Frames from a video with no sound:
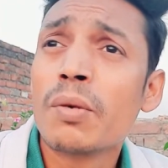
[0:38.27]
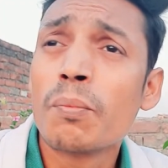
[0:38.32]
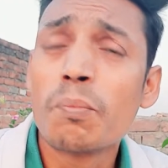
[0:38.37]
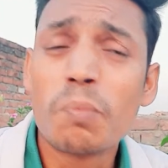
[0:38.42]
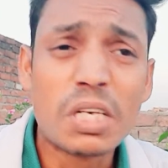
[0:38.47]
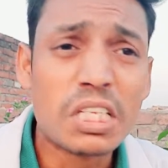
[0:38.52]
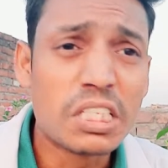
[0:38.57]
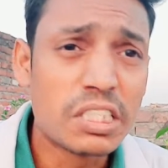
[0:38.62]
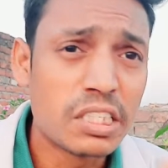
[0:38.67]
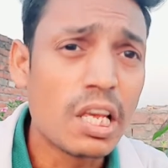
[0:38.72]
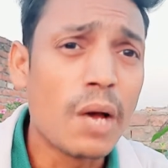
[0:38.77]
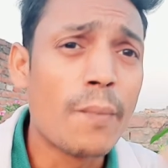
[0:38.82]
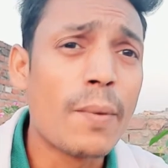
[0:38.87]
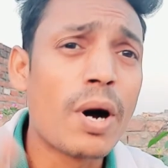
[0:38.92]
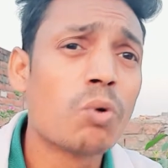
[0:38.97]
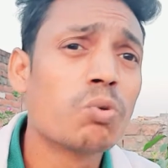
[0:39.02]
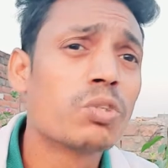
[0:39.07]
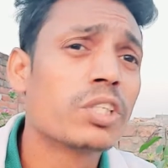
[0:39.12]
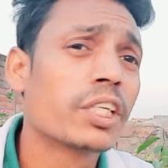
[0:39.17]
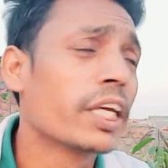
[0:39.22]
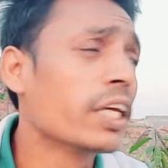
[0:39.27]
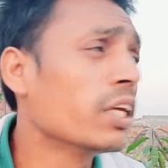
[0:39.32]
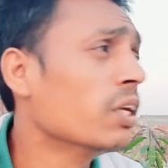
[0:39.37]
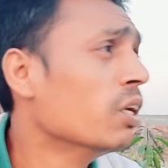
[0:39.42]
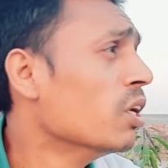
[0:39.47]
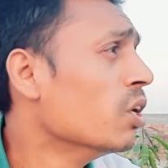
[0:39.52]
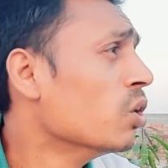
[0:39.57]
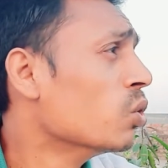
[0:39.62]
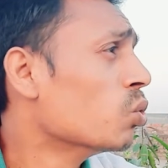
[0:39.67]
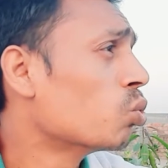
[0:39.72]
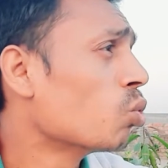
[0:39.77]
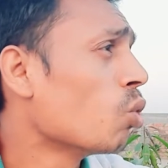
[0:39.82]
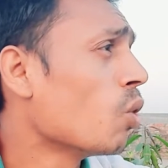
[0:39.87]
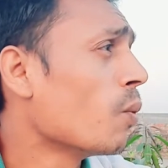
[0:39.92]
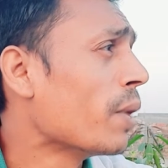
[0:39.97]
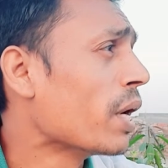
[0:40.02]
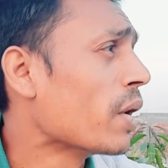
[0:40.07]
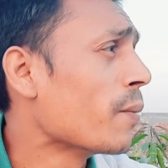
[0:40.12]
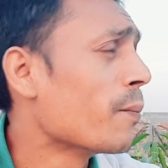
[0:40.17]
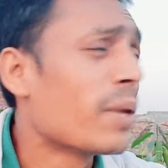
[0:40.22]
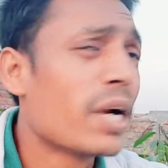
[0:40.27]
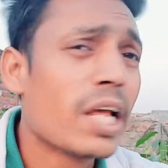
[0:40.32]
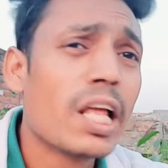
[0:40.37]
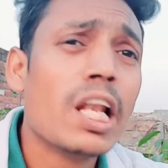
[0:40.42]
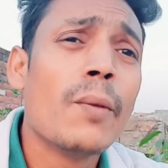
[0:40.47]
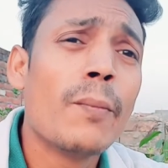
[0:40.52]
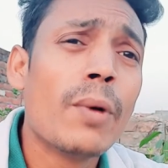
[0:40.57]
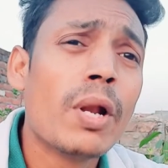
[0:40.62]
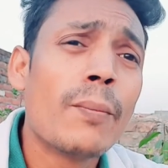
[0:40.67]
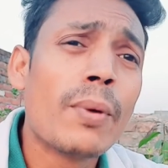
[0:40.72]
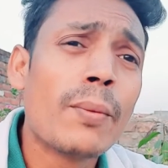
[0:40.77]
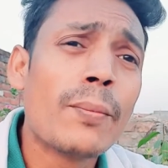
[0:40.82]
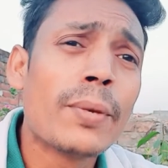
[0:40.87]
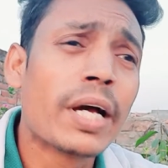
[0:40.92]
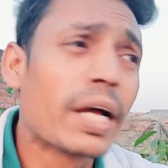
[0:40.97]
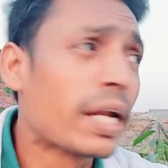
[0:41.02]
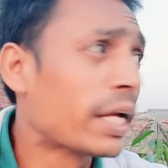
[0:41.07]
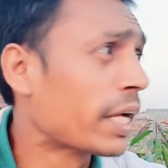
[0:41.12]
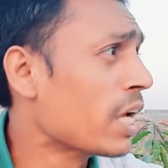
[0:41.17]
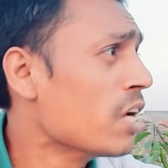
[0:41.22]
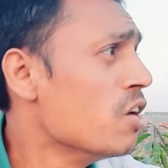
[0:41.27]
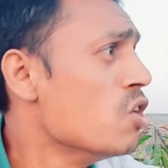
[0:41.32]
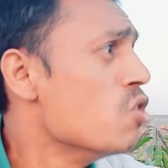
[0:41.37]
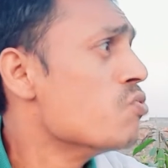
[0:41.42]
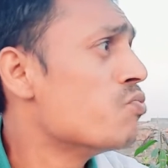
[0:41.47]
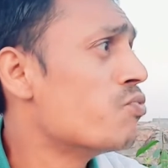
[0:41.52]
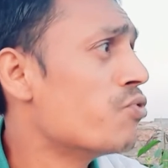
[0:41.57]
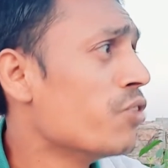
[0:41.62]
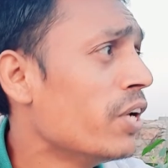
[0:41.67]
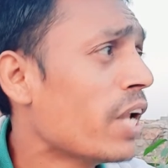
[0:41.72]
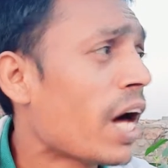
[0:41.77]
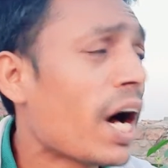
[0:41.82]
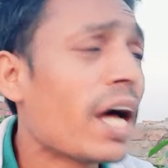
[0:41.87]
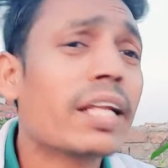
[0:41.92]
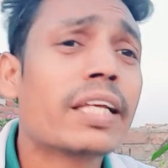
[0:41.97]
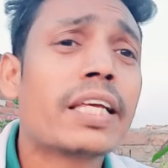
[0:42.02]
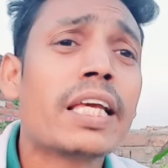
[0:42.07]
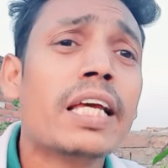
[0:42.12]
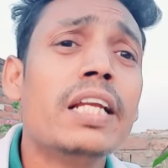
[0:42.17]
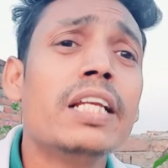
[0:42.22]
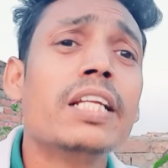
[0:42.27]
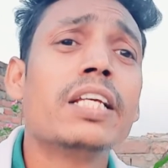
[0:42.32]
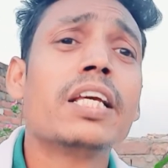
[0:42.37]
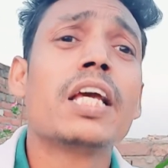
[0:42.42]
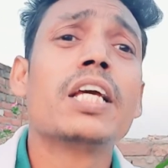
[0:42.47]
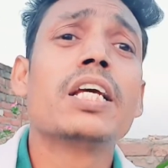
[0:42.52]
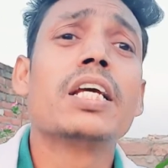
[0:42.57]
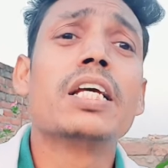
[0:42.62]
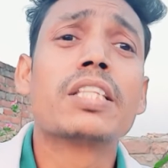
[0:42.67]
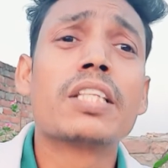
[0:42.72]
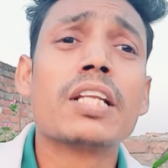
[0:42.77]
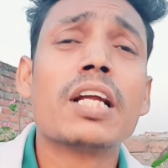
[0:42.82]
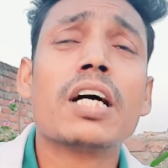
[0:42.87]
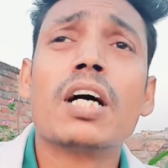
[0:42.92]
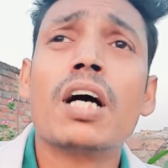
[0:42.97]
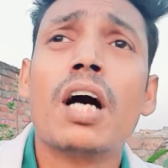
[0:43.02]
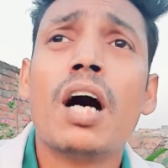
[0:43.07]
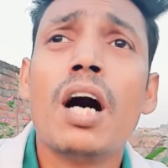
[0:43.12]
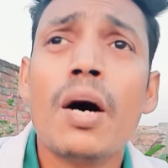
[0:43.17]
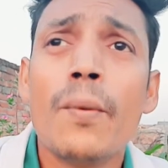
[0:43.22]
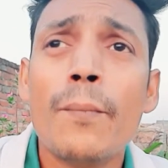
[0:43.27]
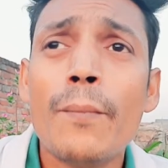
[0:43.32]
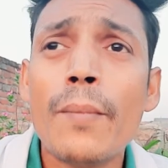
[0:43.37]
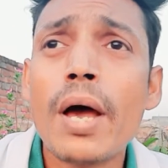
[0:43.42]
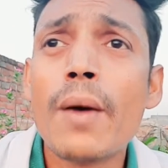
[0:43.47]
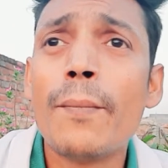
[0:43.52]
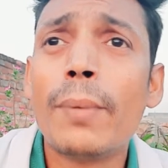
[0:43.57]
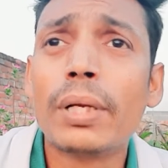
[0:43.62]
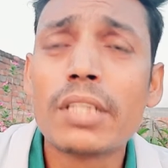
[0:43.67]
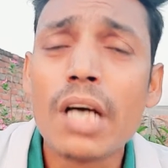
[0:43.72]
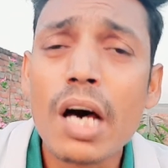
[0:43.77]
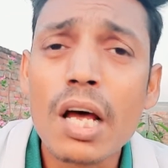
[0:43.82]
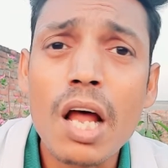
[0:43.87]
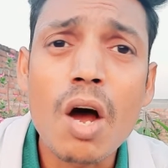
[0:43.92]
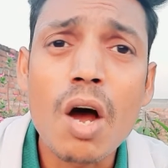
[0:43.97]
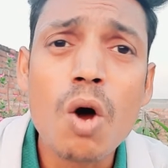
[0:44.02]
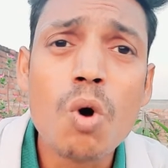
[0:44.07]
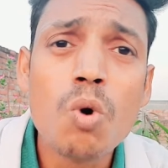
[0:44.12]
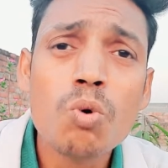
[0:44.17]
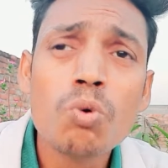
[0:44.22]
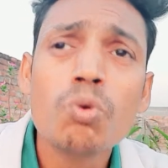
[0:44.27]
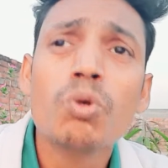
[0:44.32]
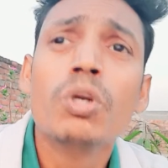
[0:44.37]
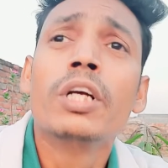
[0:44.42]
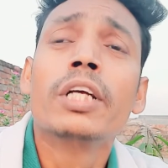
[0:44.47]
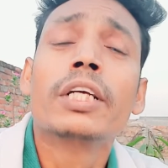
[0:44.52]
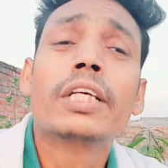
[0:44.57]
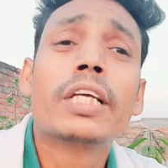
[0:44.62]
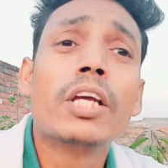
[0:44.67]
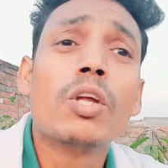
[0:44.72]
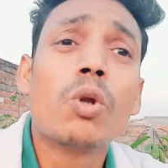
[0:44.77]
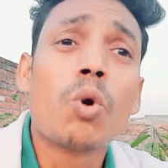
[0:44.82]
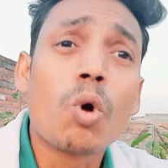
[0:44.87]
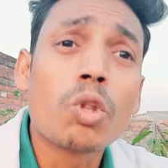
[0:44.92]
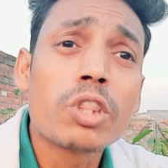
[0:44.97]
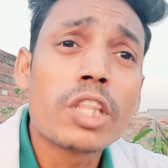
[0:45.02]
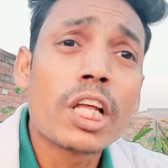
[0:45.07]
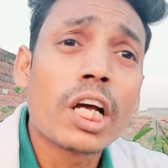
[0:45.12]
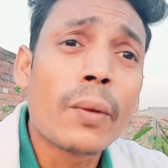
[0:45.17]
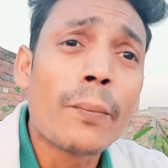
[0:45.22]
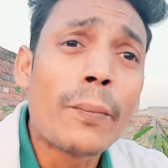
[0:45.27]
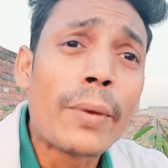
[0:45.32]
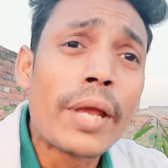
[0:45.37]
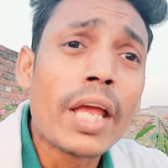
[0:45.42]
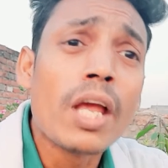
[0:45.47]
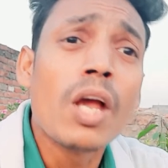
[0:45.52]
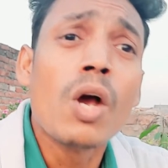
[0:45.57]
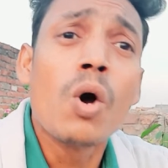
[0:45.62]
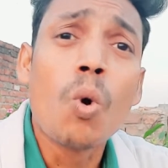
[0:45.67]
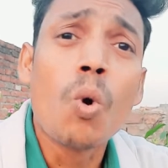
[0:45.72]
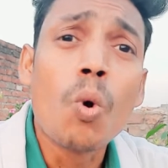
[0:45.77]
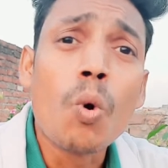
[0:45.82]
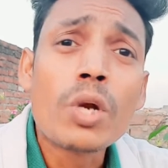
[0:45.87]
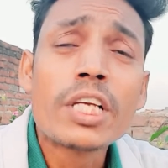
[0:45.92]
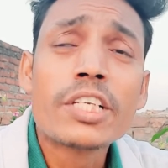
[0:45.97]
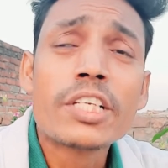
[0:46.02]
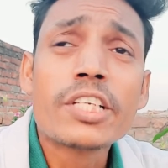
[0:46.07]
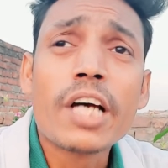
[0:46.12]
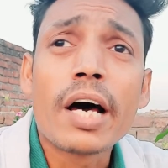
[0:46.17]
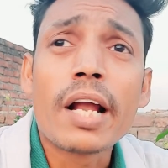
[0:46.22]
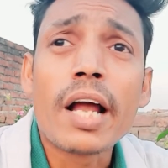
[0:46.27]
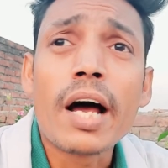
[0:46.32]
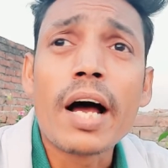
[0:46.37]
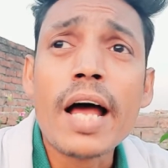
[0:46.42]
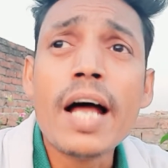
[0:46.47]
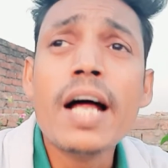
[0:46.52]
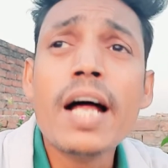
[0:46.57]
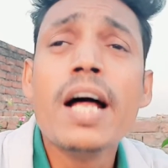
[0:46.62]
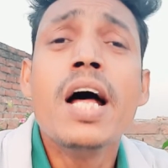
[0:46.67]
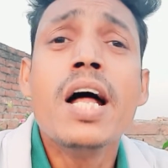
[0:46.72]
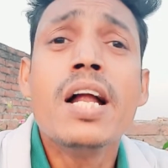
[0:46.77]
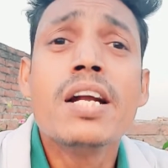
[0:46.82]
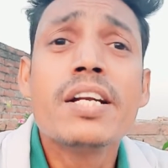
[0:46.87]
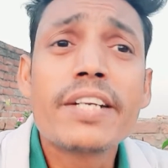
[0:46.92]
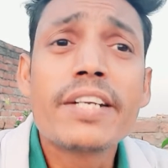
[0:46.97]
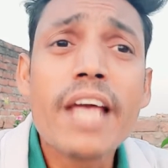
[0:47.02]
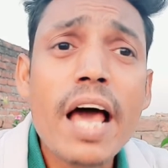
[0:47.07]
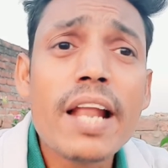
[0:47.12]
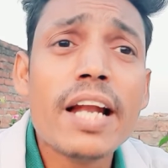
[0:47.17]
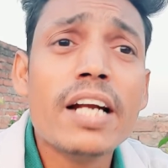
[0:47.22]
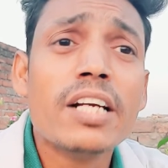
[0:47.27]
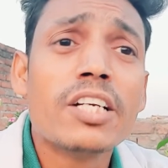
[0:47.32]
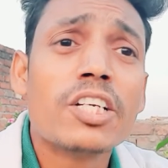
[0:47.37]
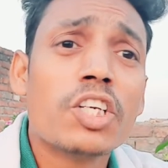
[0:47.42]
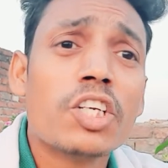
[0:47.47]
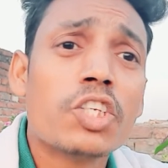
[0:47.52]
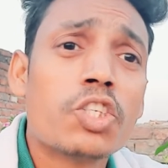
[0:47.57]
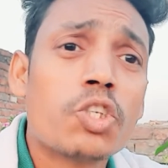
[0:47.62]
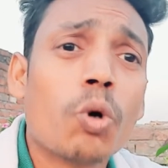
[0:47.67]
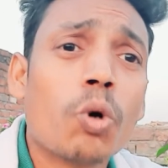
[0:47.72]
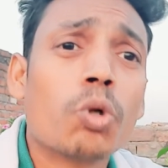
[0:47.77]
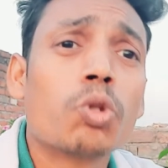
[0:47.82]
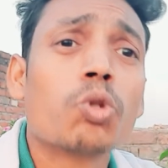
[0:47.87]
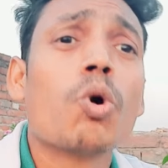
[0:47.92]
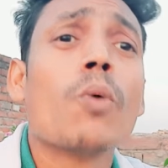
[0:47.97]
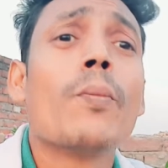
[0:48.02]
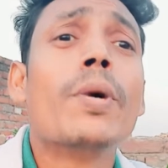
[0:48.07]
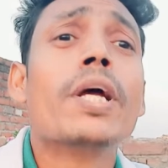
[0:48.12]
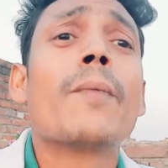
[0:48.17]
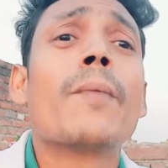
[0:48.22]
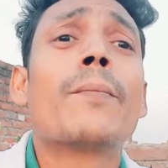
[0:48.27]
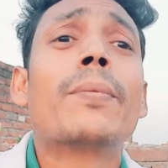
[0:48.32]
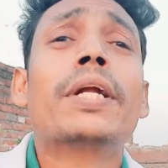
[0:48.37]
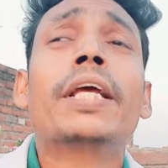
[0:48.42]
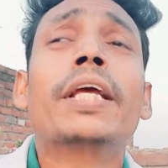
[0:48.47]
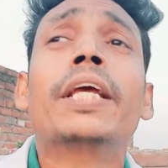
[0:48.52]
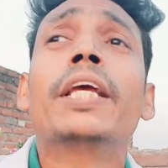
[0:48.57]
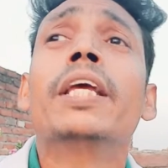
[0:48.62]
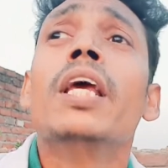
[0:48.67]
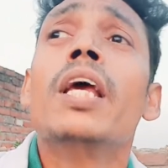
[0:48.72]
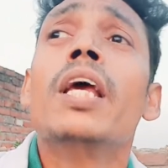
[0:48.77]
बड़ी सी अमाउंट की तो भाई बड़े लेवल पे भी करेंगे फ़िलहाल के लिए इतना मैं बता रहा हूँ कि रोहतक में होने जा रहा है टैलेंट शो तो भाई अपनी